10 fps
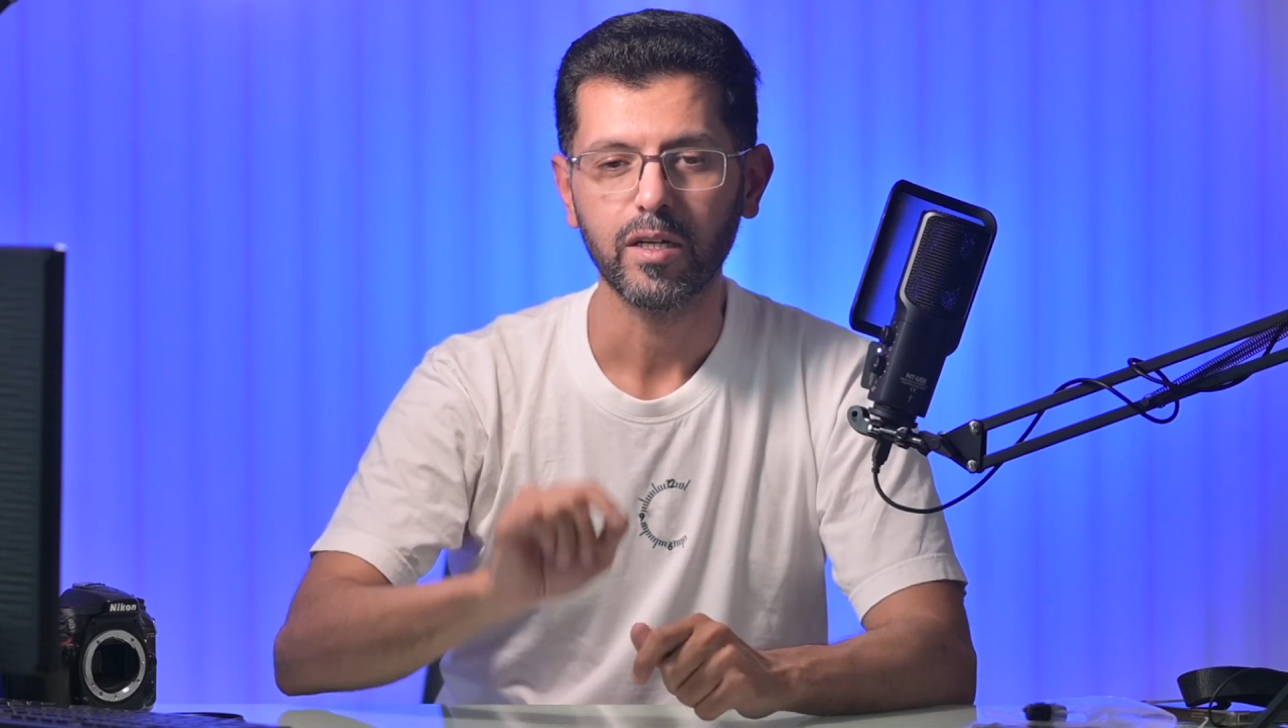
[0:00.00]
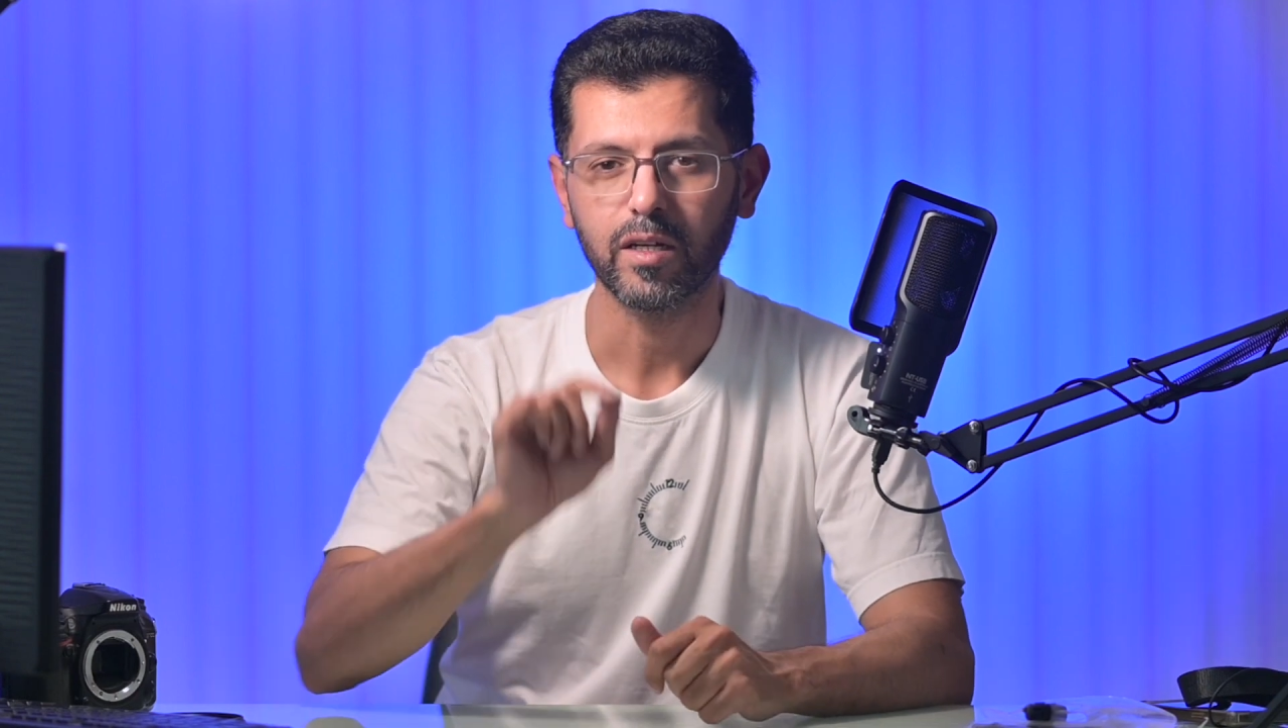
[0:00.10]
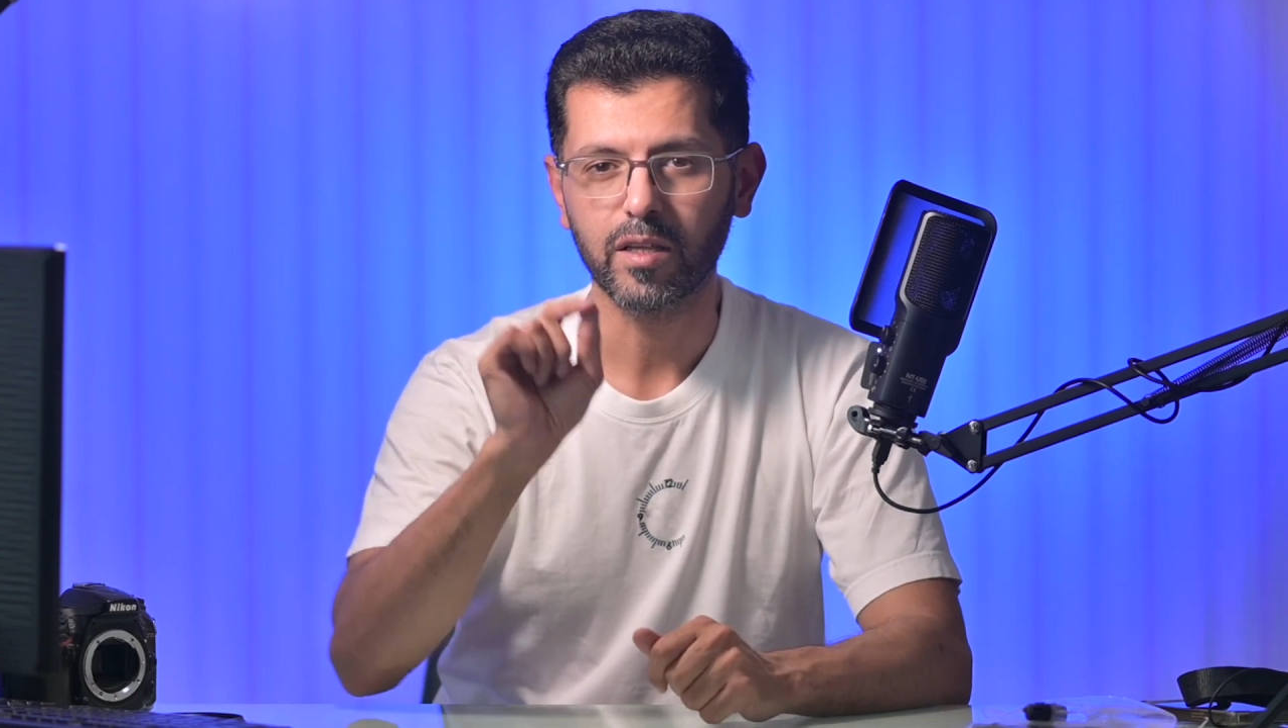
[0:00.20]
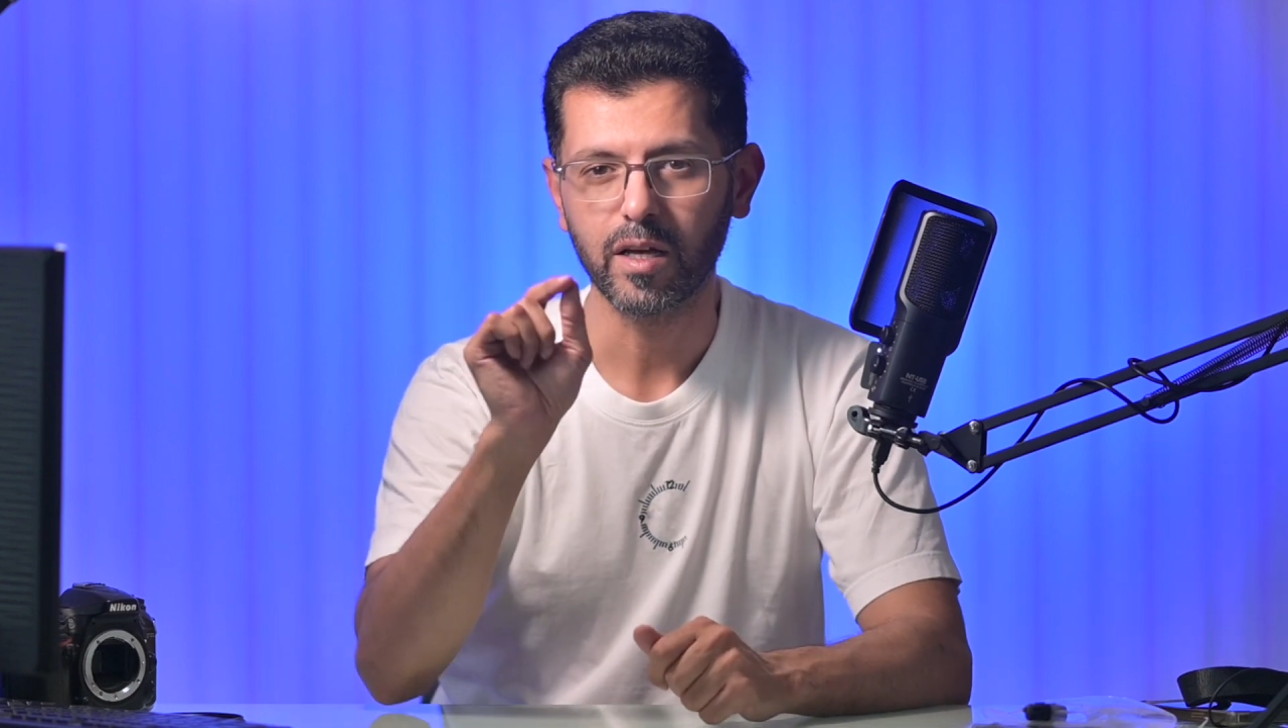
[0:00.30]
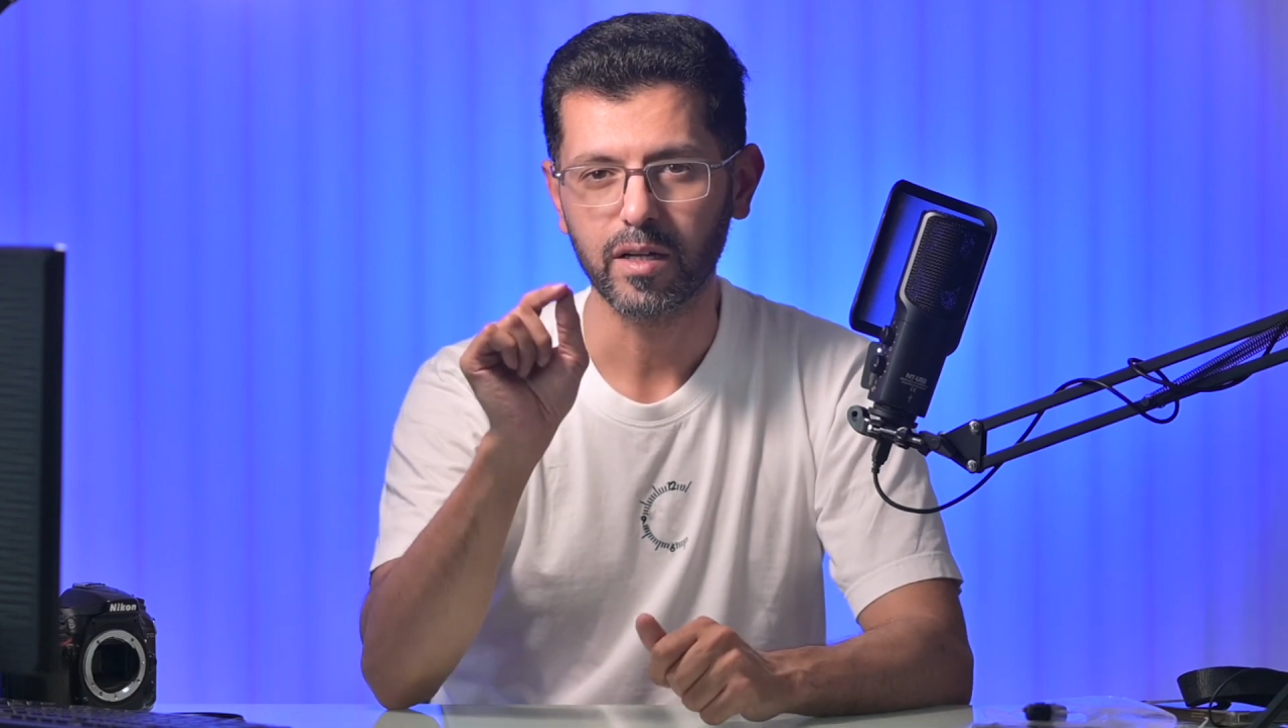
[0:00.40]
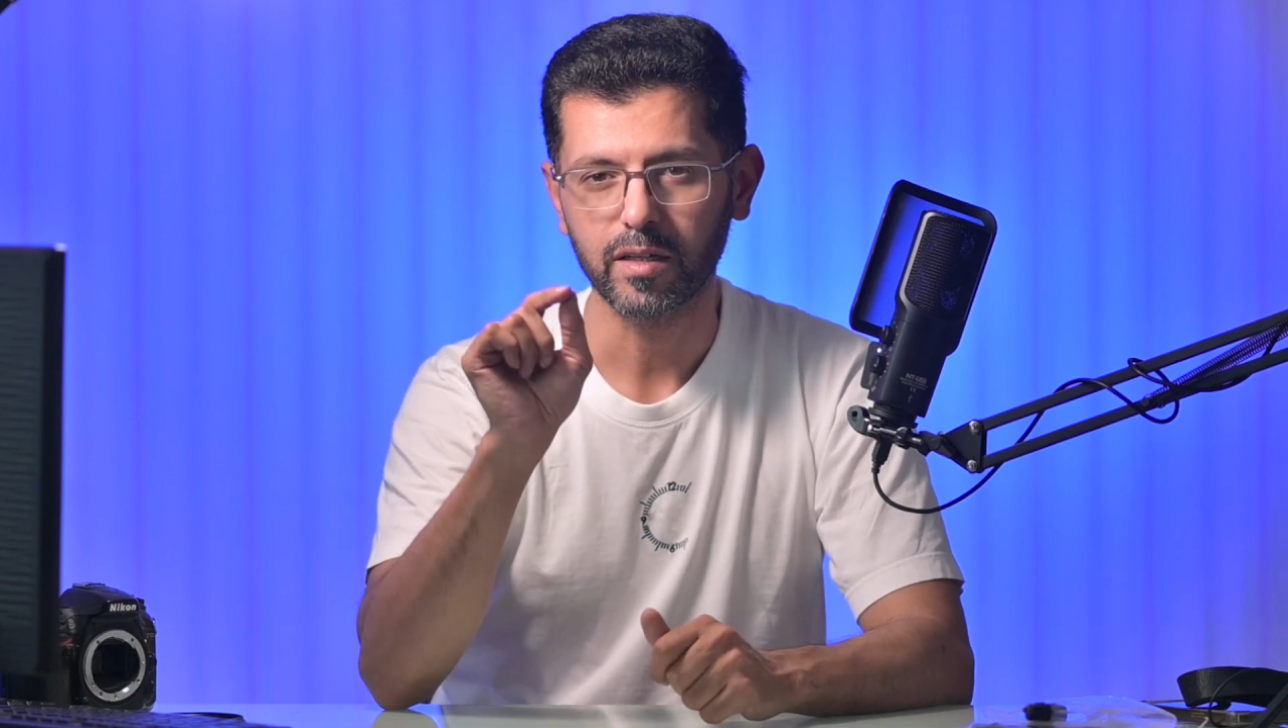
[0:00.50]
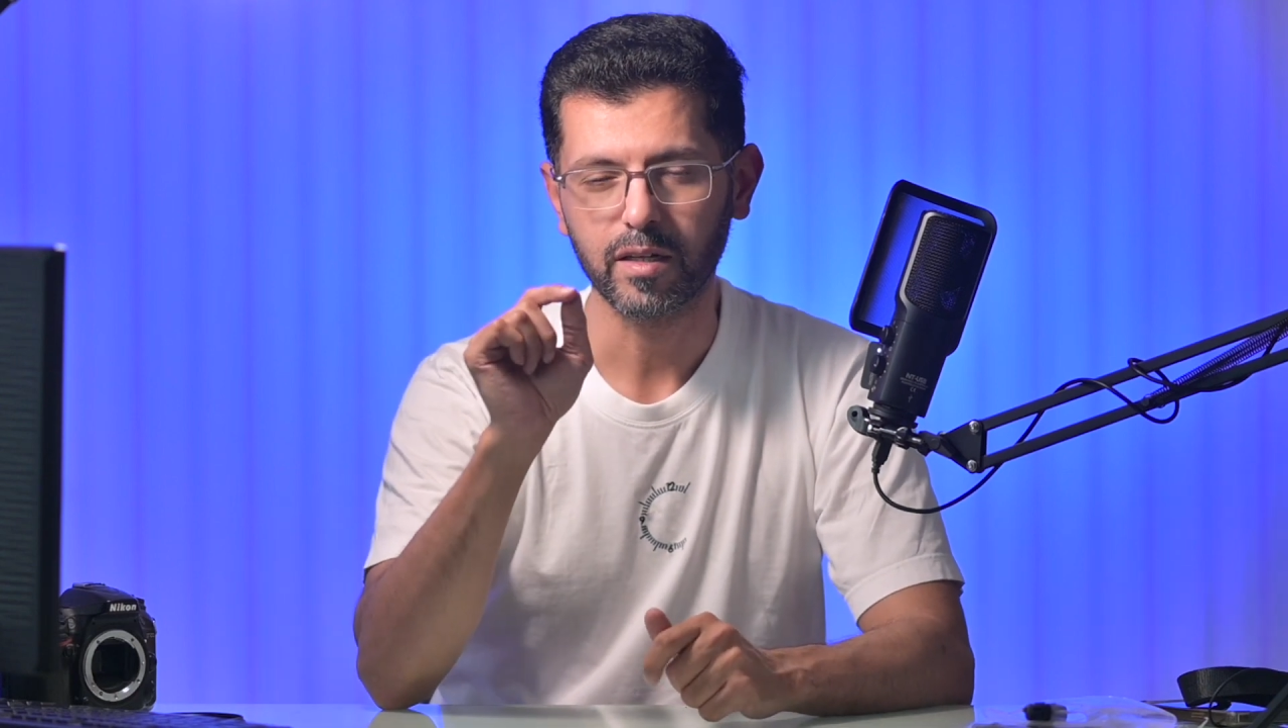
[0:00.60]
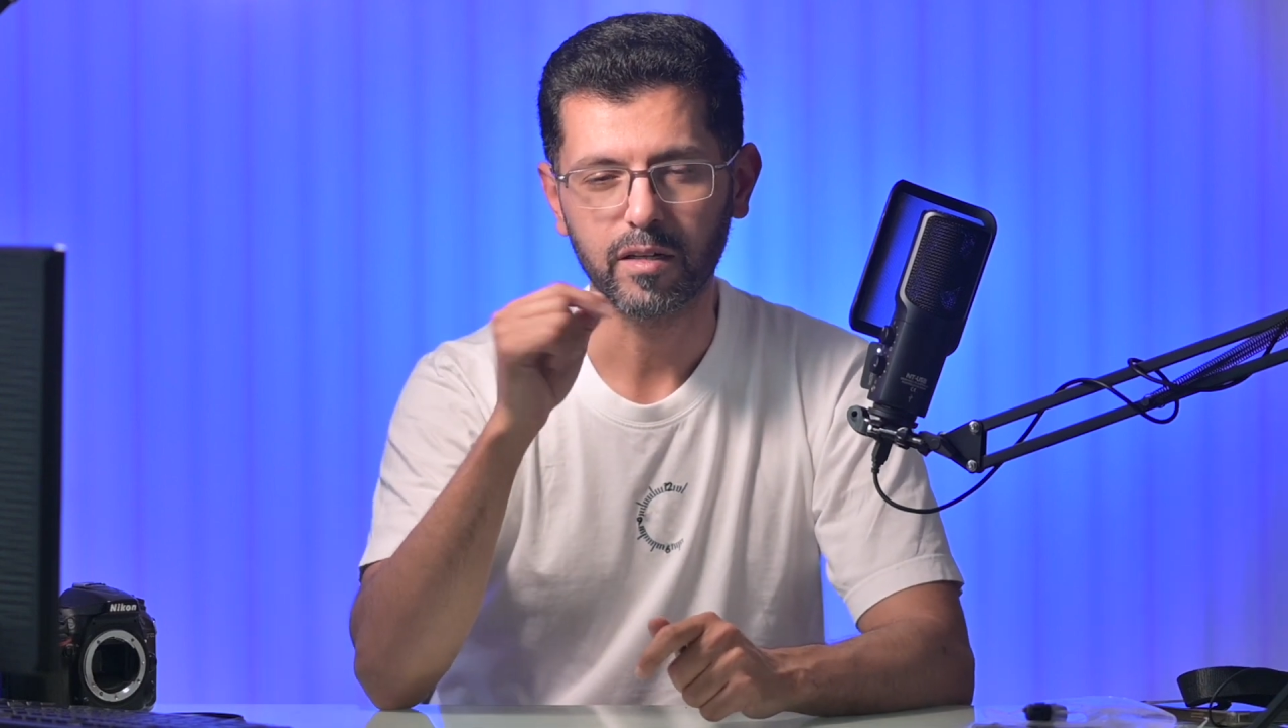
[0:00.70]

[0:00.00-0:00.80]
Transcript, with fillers: لذلك